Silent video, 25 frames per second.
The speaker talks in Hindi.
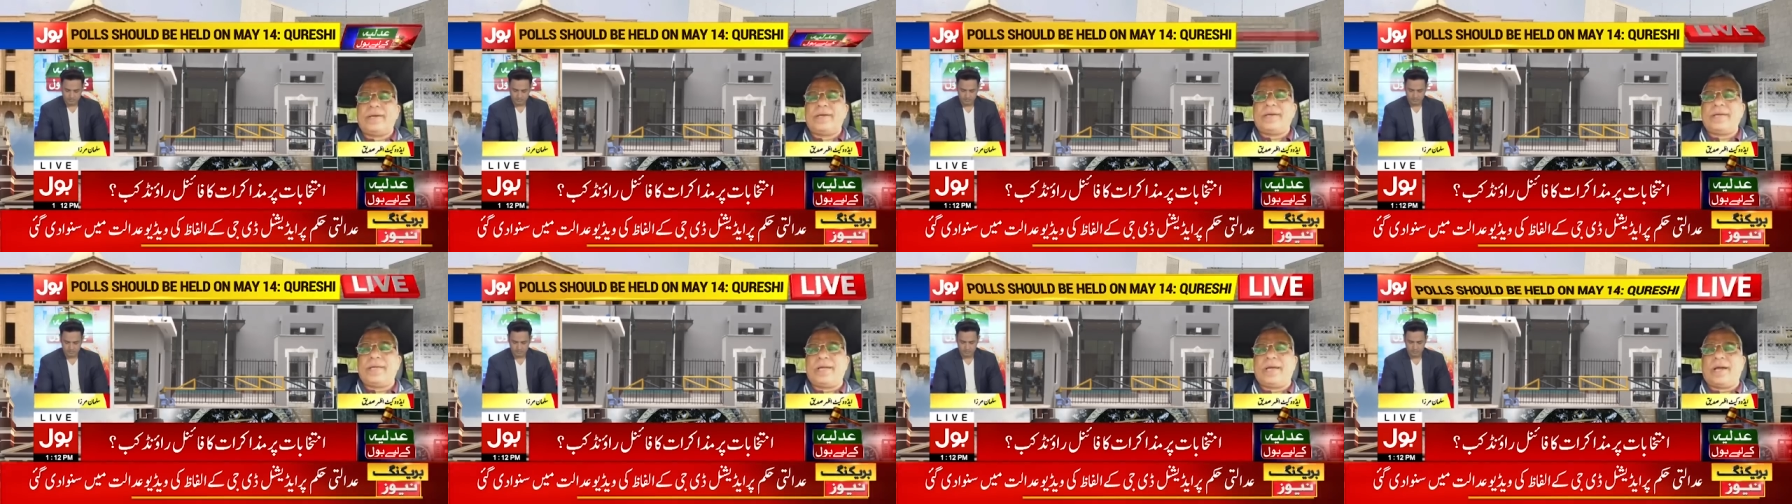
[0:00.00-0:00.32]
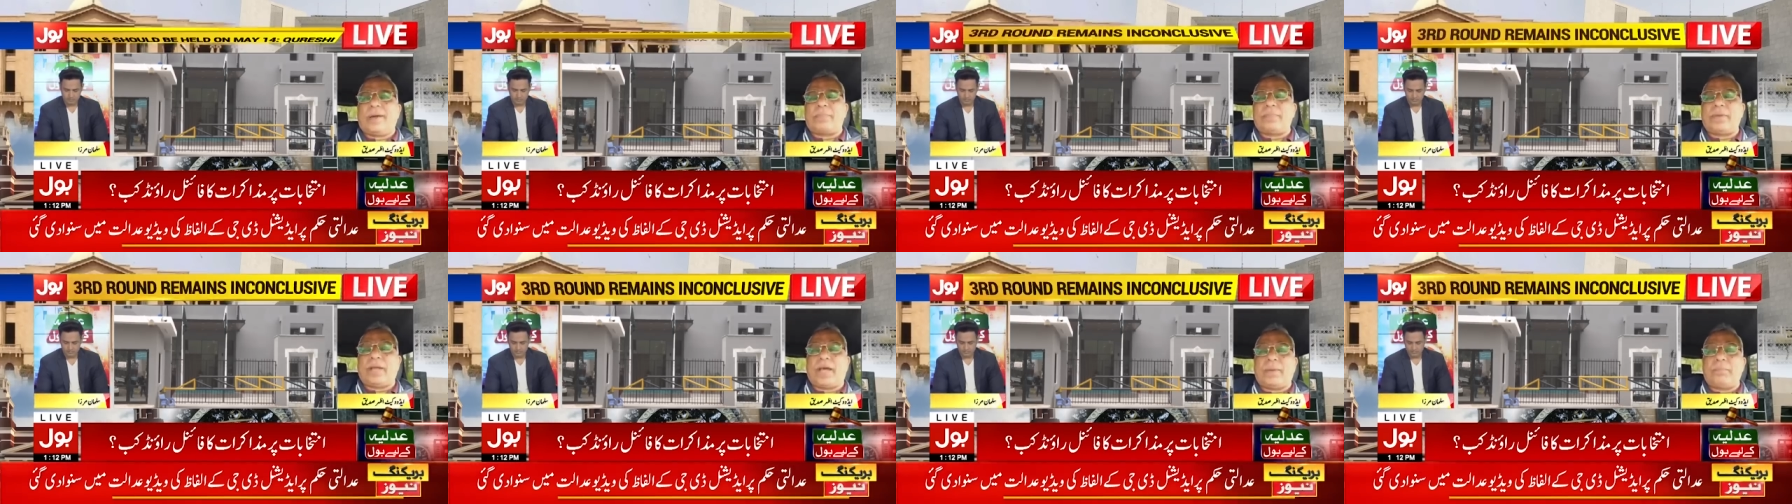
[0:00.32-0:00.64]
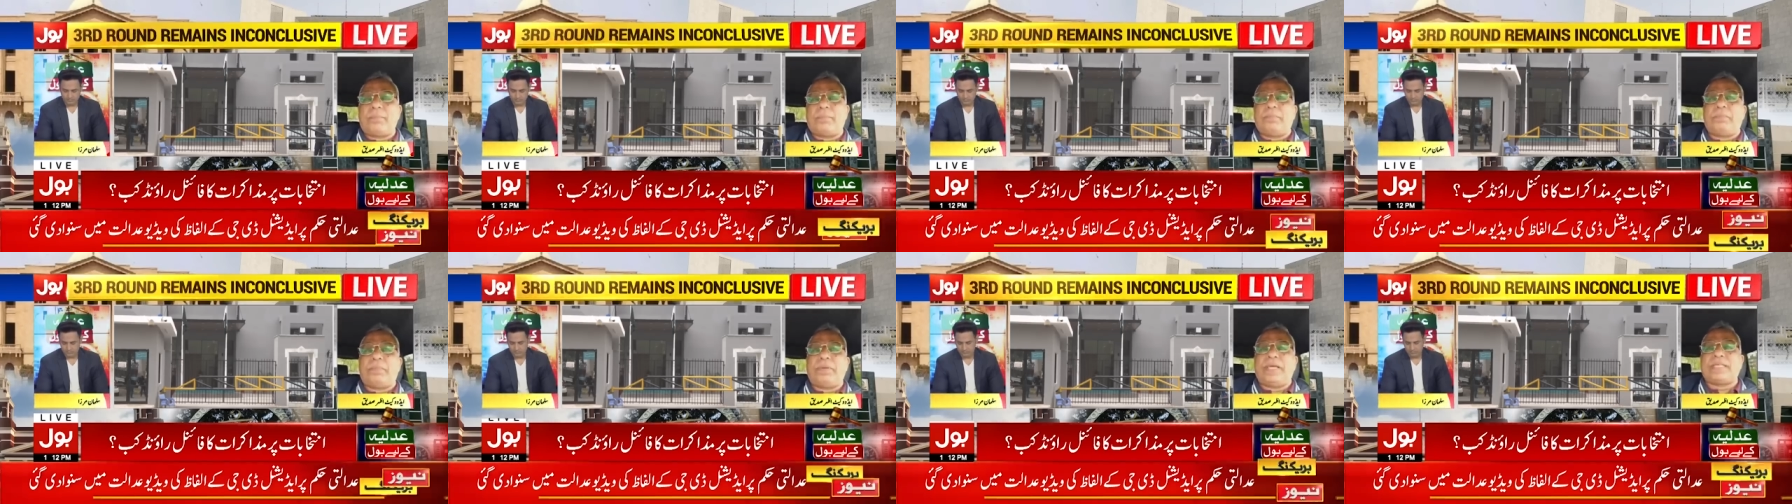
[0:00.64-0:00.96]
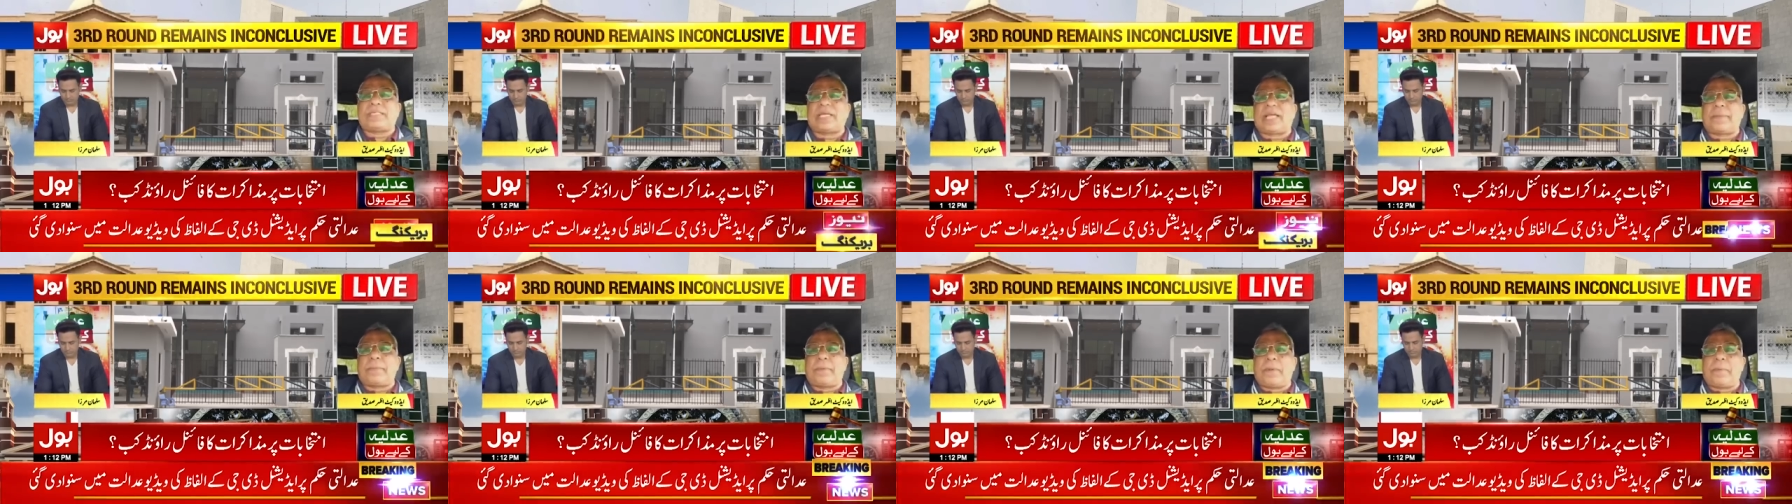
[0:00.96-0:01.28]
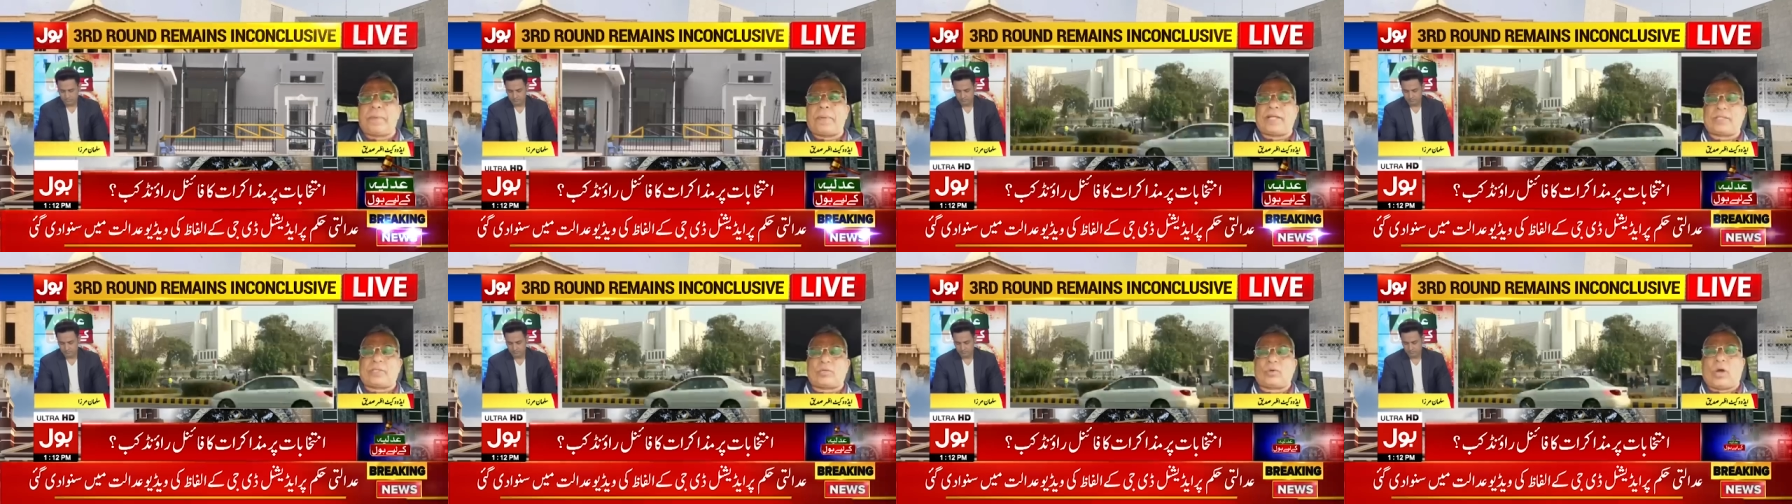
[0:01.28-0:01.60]
अपना बीस अरब
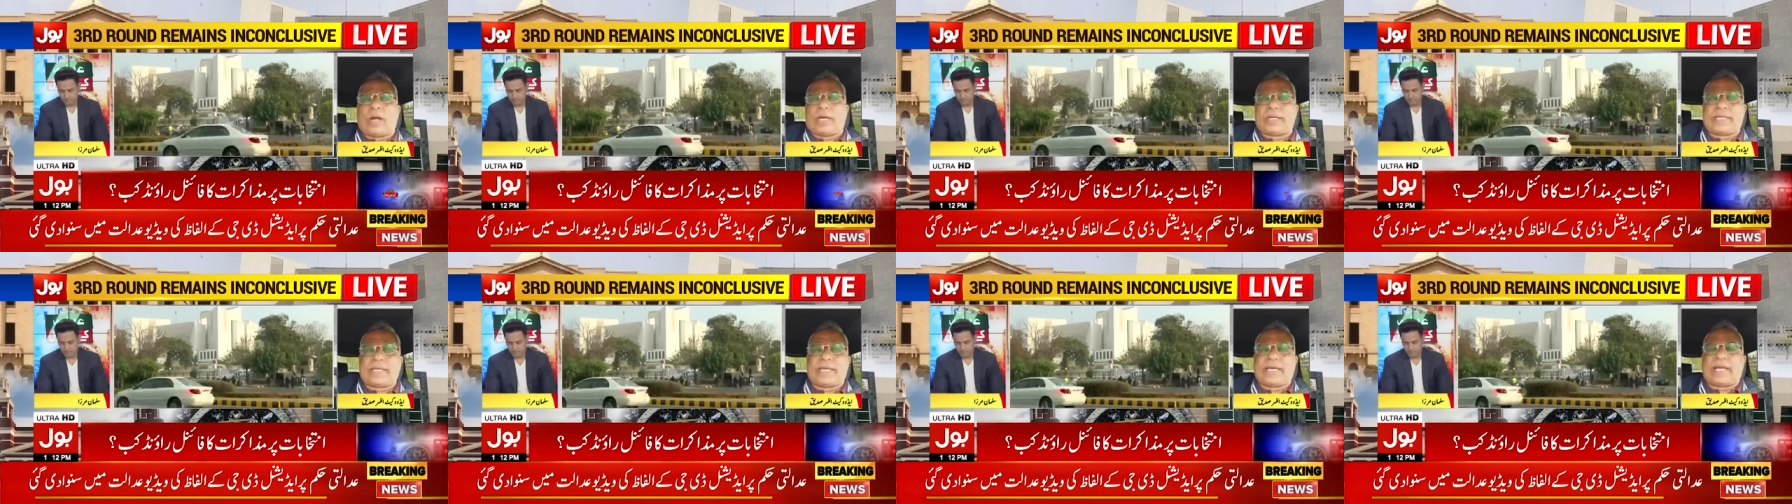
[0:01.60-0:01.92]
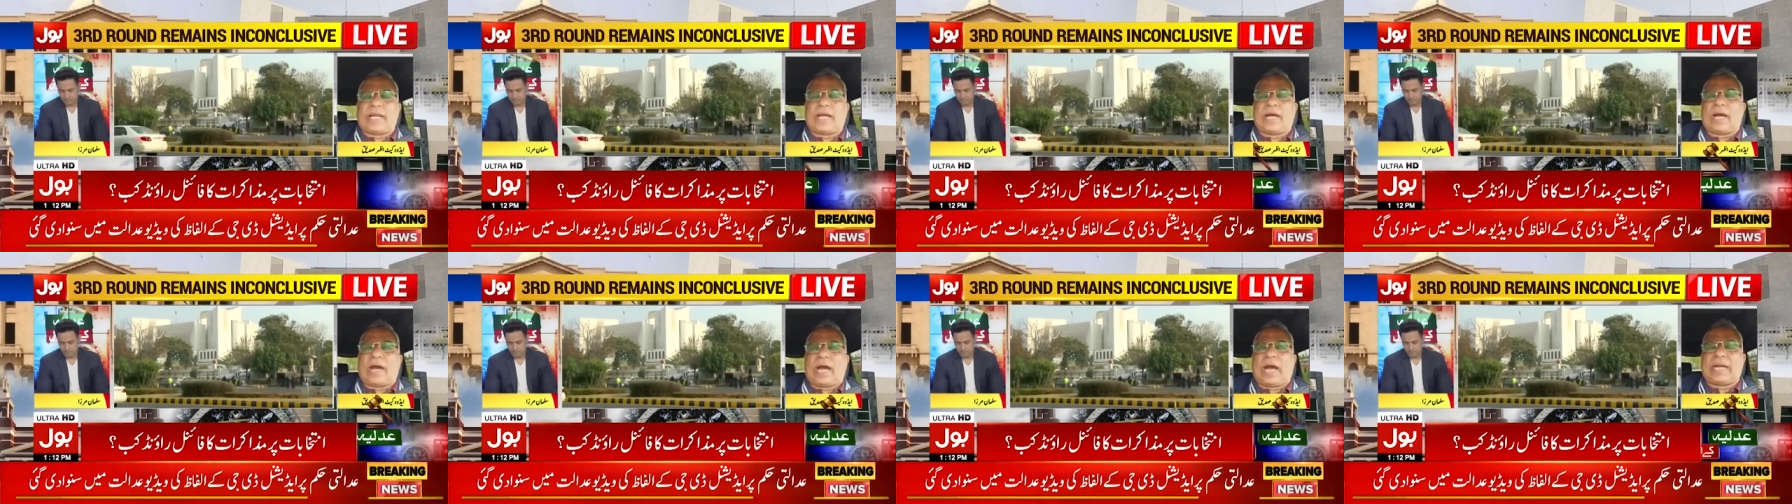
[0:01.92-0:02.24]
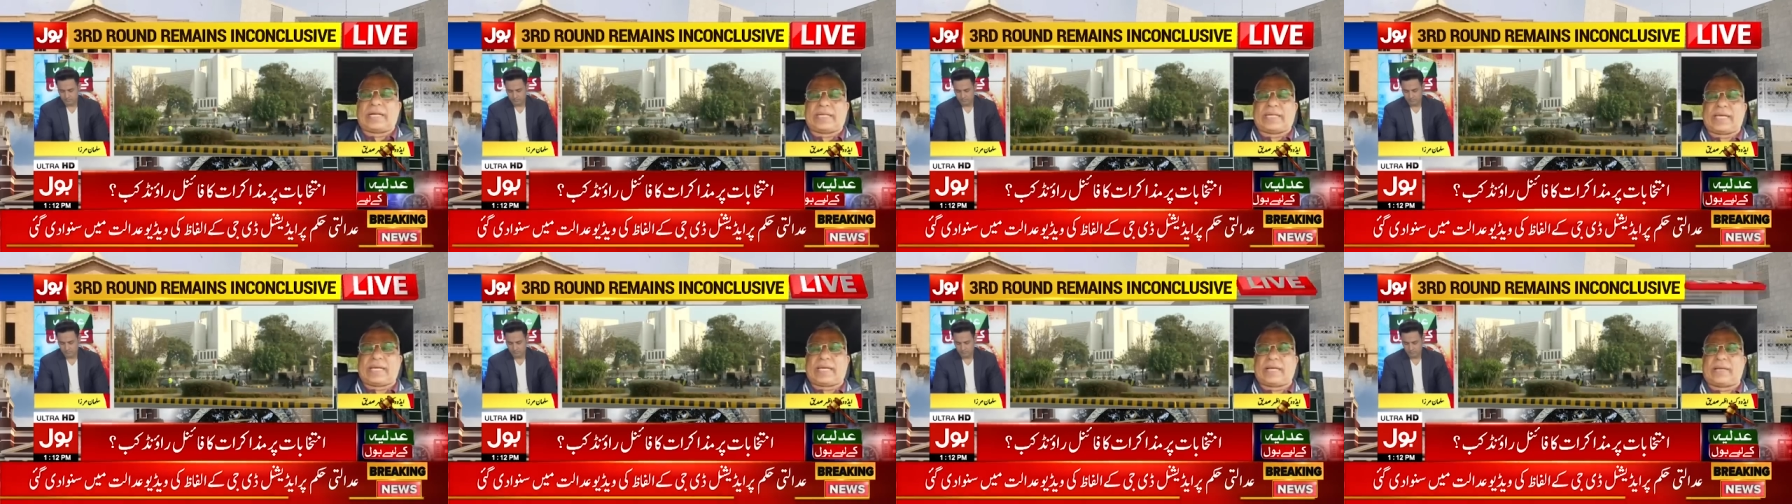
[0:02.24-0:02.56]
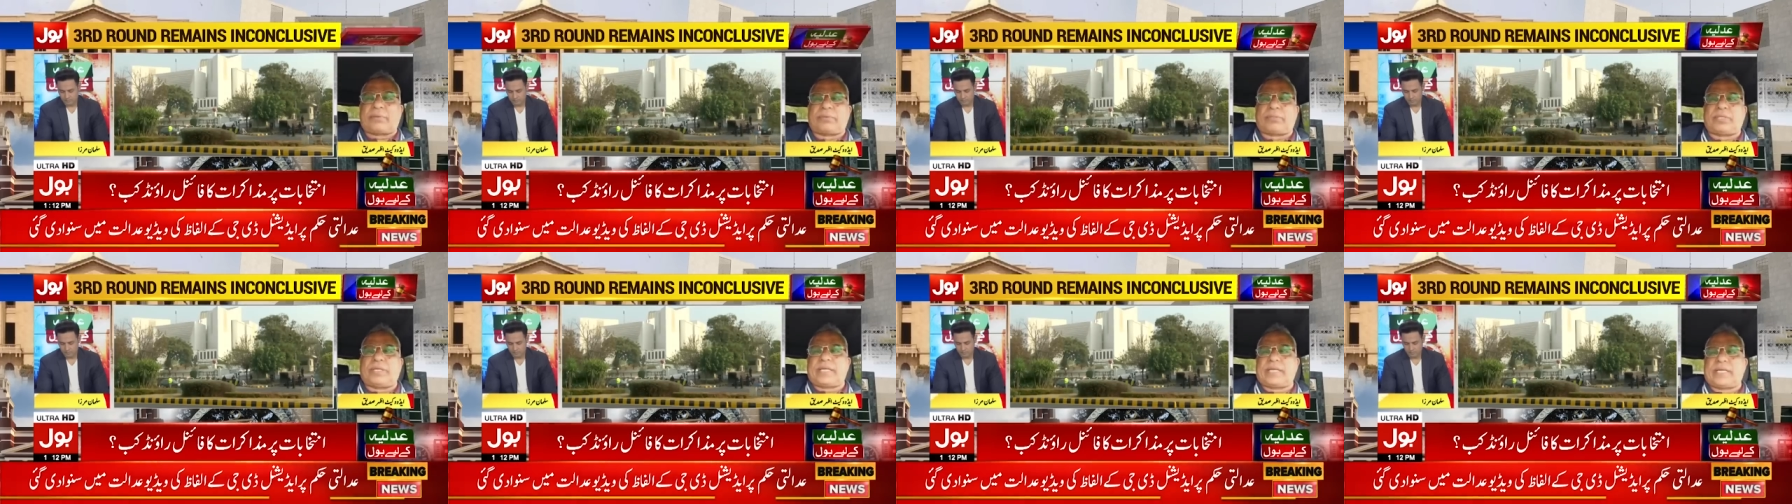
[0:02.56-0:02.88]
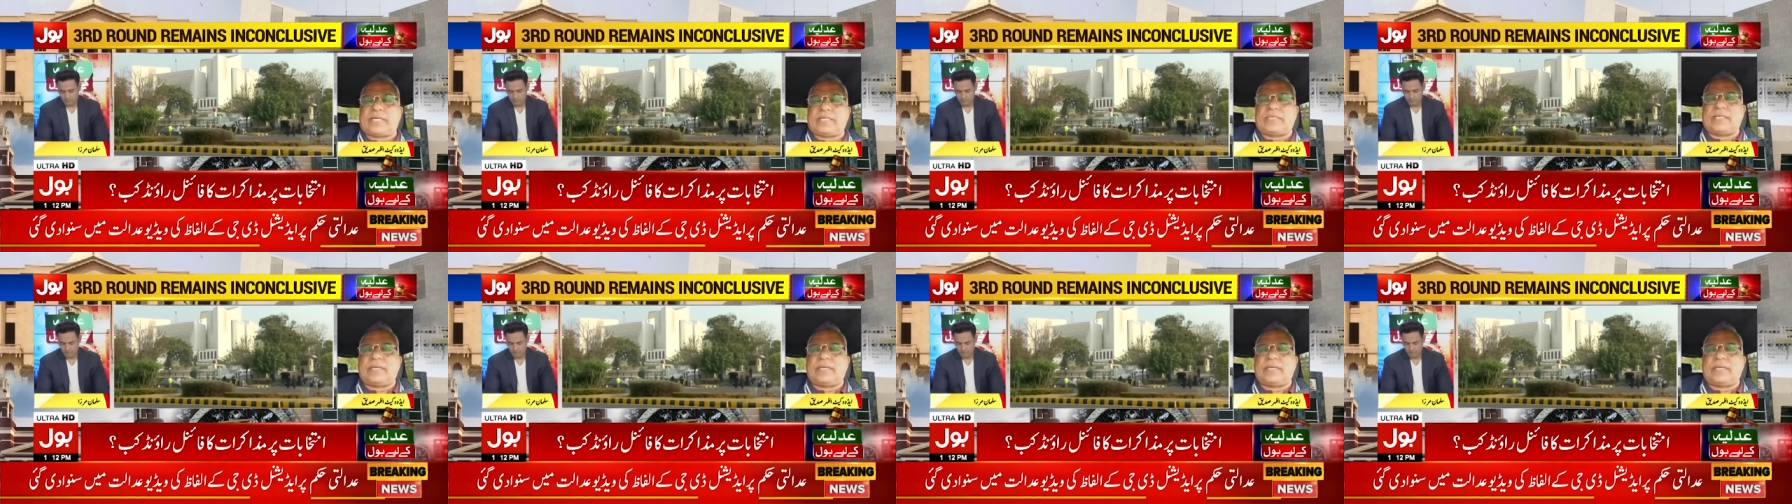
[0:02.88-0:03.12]
रुपया तो आटे आटे करप्शन की